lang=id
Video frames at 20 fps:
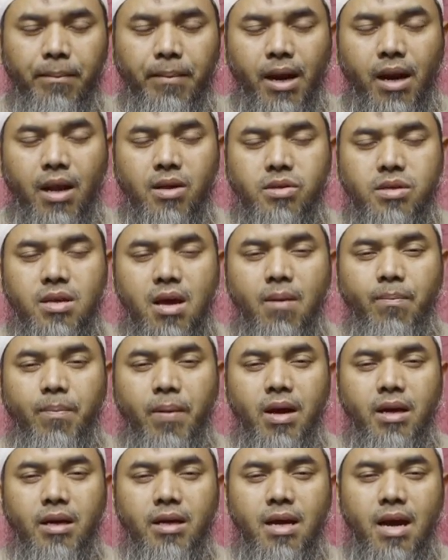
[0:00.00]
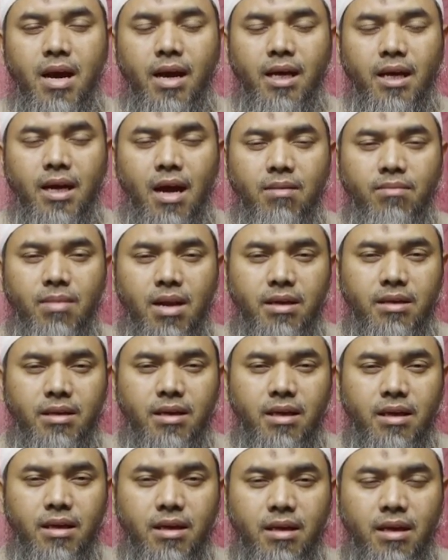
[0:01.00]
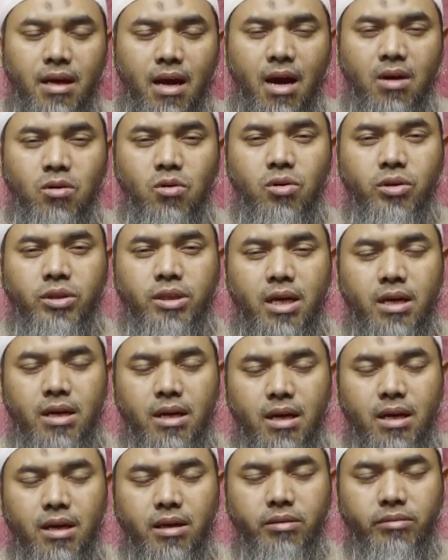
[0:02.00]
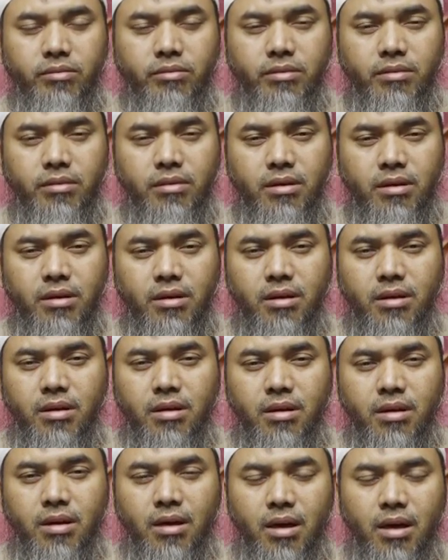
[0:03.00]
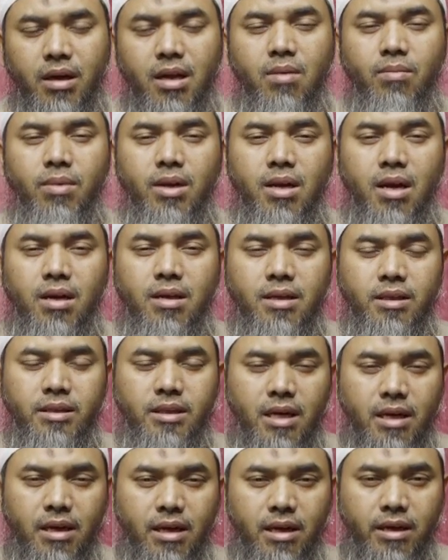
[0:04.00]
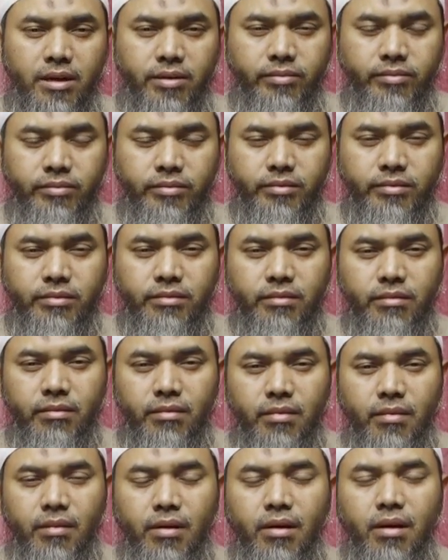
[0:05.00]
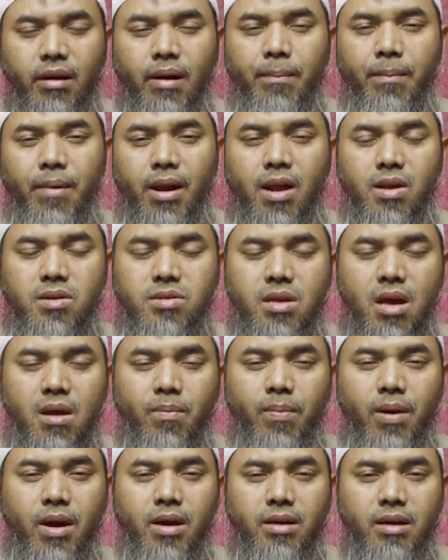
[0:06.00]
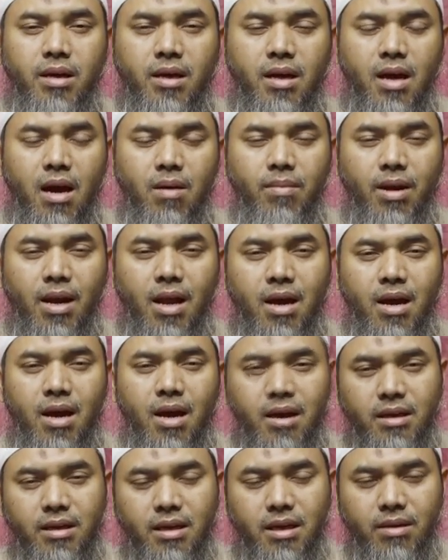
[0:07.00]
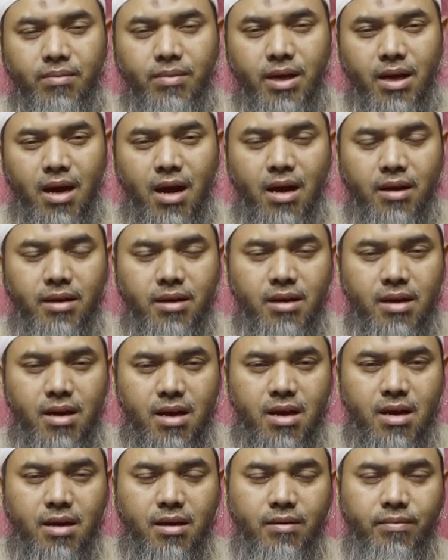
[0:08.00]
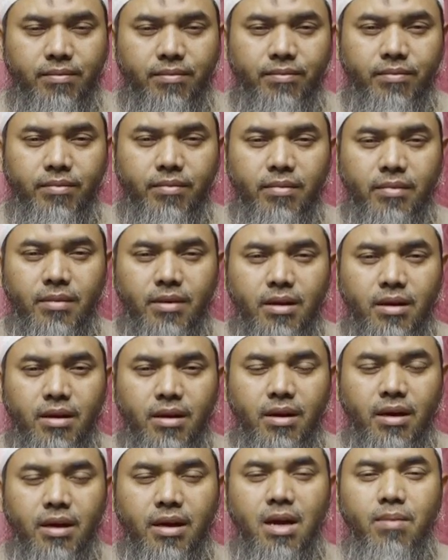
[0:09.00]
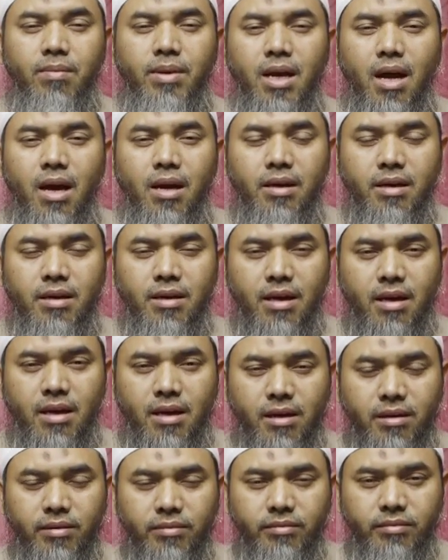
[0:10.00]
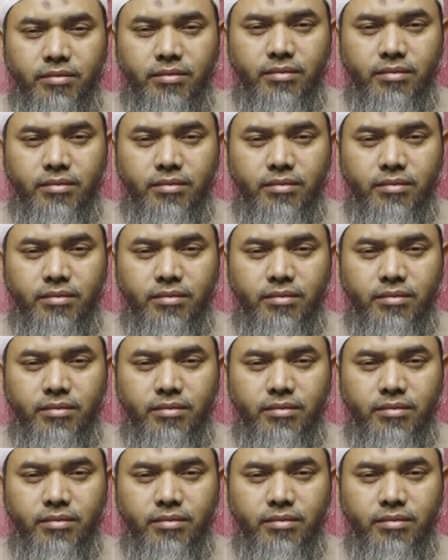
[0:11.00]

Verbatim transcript: Barang siapa yang di akhir amalnya ahlul jannah, dia min ahli jannah. Barang siapa yang dia amal akhirnya min ahli nar, dia min ahli nar.